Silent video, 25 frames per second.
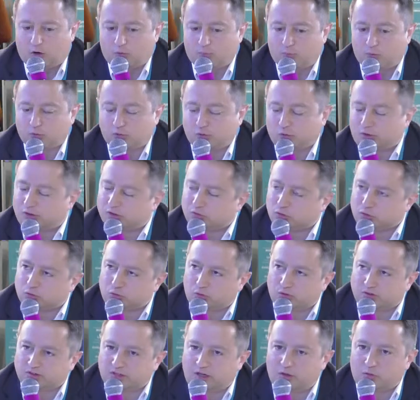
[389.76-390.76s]
pour ceux qui sont sur
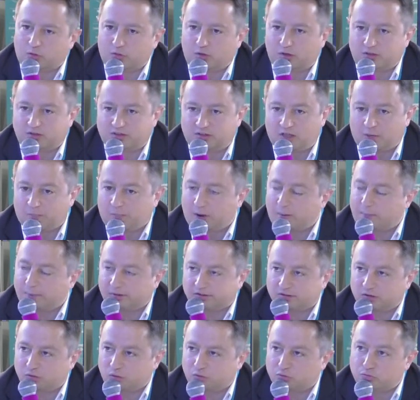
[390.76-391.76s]
le salon, n'hésitez pas à
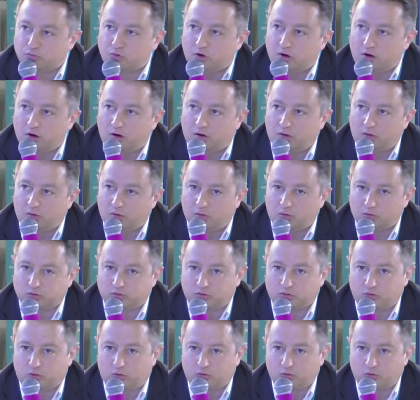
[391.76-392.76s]
passer nous voir au
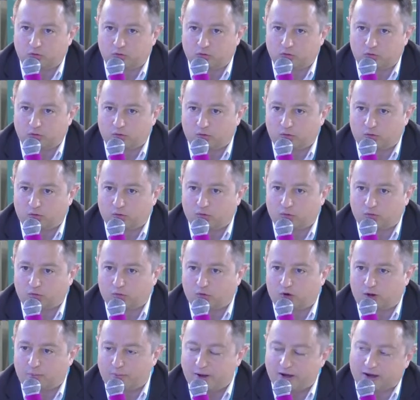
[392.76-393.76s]
stand de,
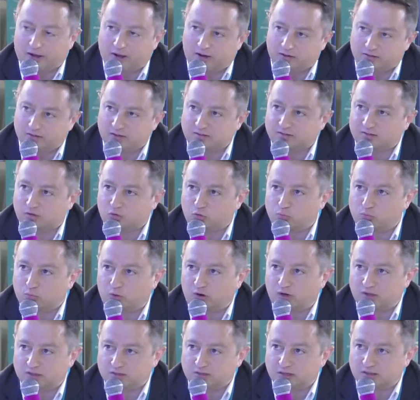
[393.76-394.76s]
la marque Alsace et du
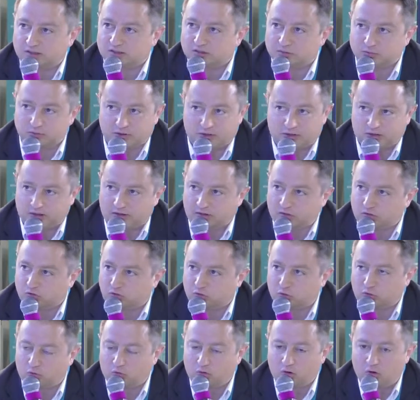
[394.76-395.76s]
Point Alsace s'il y a mhm. des
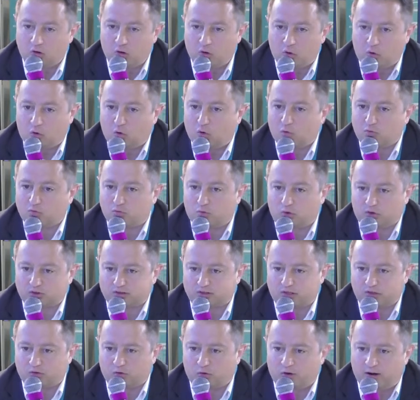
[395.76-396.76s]
questions on vous
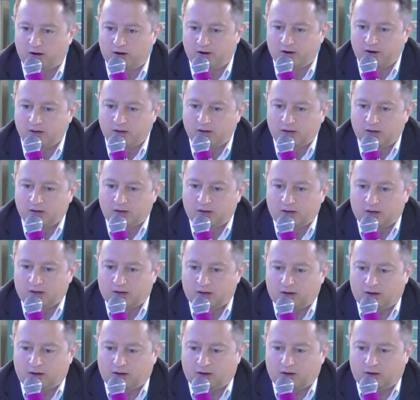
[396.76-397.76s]
renseignera.
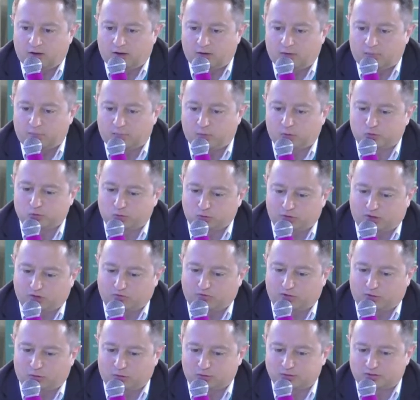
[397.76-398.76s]
pour ceux qui
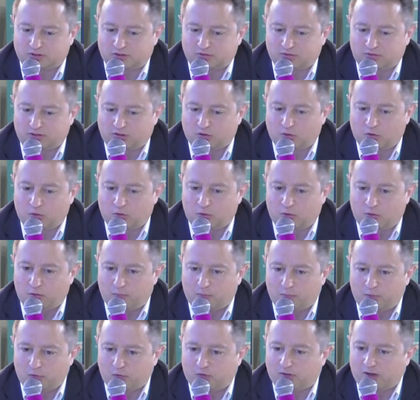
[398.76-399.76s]
verront ces vidéos
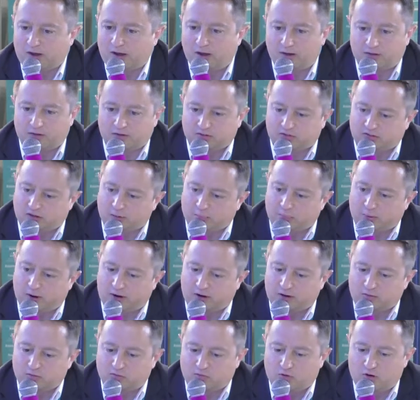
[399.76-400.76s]
plus tard, n'hésitez pas à
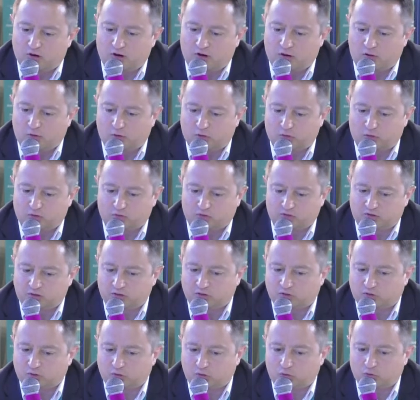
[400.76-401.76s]
aller voir le
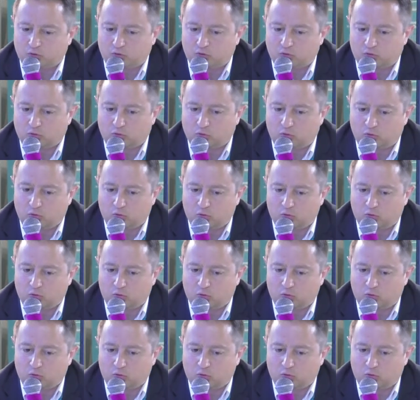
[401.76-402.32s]
site du,